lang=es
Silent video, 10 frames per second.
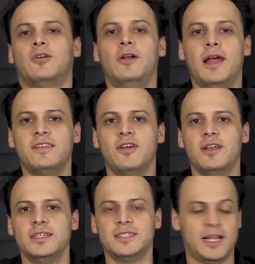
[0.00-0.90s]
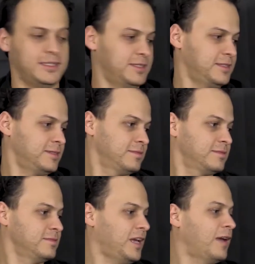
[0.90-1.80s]
Coleccionistas,
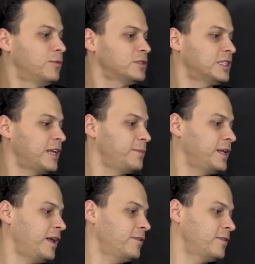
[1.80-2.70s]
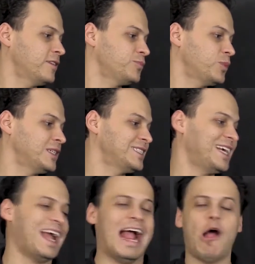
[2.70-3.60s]
hemos terminado después
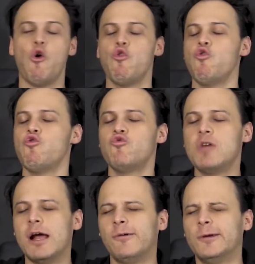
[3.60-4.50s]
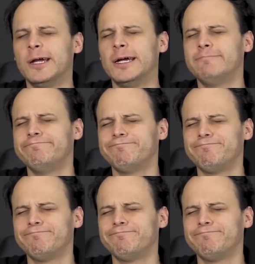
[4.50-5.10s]
de una hora